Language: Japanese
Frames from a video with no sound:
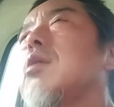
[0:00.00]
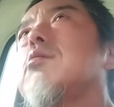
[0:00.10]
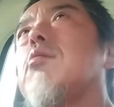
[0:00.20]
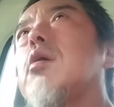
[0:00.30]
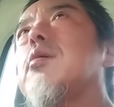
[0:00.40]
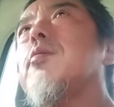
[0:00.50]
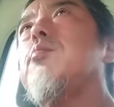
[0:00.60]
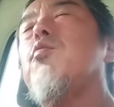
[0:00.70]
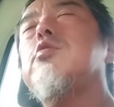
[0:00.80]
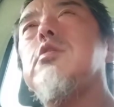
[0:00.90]
頭に
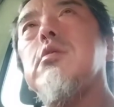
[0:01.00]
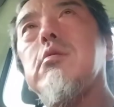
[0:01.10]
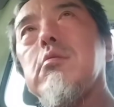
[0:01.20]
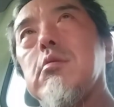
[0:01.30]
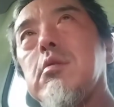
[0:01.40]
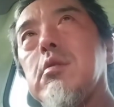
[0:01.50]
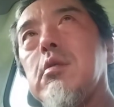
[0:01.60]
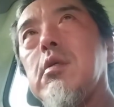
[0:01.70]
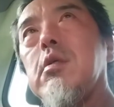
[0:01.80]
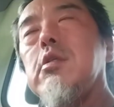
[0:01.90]
もし、
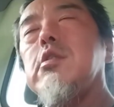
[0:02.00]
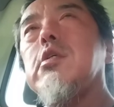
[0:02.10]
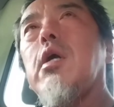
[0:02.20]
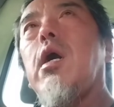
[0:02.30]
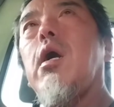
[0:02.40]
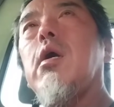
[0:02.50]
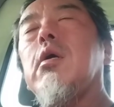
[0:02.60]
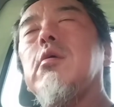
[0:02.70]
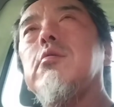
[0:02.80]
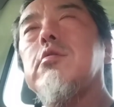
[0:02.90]
石が
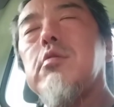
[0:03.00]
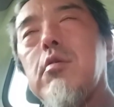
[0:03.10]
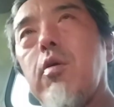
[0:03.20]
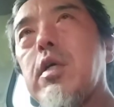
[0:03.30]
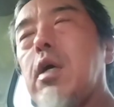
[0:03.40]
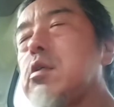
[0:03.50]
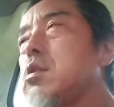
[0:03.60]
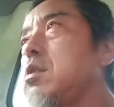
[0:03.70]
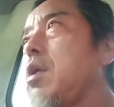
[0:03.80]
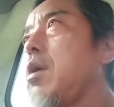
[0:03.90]
すごい確率
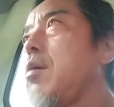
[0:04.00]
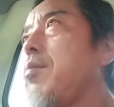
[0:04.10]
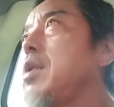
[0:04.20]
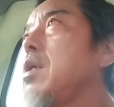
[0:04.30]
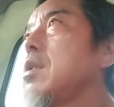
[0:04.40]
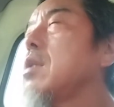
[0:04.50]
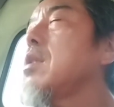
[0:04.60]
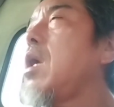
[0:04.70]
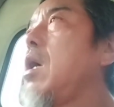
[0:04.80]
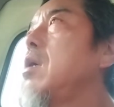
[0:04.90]
で目に当たった
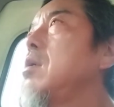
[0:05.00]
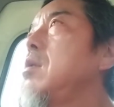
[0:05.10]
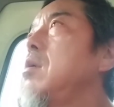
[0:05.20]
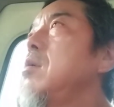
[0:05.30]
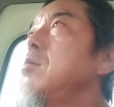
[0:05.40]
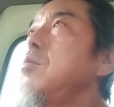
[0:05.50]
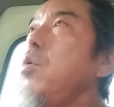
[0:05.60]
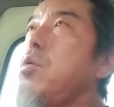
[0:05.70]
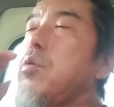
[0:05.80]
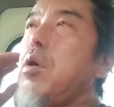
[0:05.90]
ら、どういう
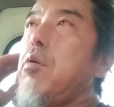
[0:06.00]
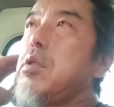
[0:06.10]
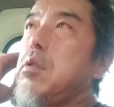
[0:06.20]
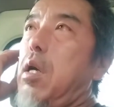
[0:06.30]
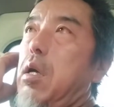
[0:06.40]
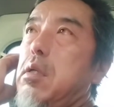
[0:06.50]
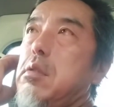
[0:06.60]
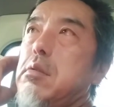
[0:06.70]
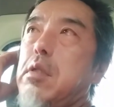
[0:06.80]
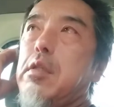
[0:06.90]
ことが起きるか。
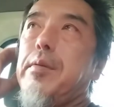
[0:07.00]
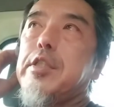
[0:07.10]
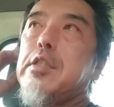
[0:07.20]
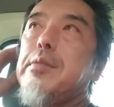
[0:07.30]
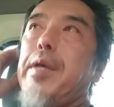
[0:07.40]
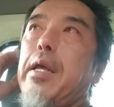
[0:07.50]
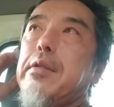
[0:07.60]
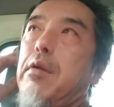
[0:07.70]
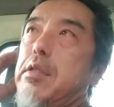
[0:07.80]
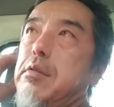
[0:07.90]
例えば、失明と
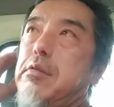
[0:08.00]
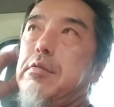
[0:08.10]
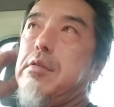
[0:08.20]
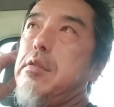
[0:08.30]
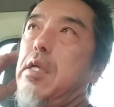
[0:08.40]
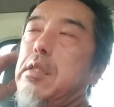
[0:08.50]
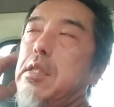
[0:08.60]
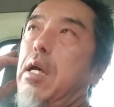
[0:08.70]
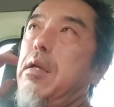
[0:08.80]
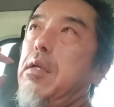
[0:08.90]
かするとするじゃないですか。
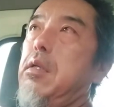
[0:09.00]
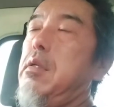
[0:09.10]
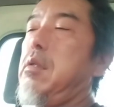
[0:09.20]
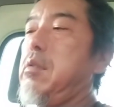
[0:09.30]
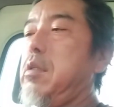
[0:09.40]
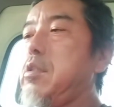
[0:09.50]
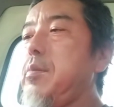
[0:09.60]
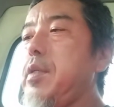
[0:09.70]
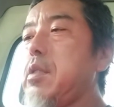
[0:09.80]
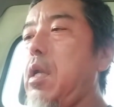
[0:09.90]
失明
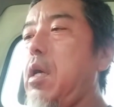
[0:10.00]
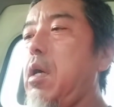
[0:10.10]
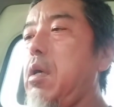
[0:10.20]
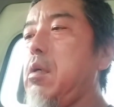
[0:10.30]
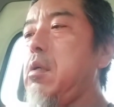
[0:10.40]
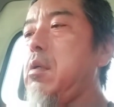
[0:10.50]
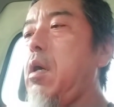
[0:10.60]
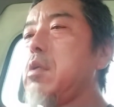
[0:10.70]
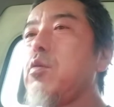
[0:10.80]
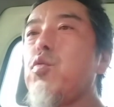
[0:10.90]
したら、あ、
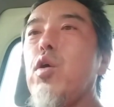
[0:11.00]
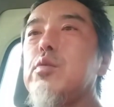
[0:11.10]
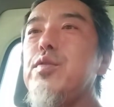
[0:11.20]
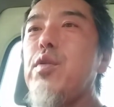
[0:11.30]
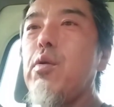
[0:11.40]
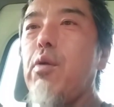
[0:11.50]
仕事が休みになるな、と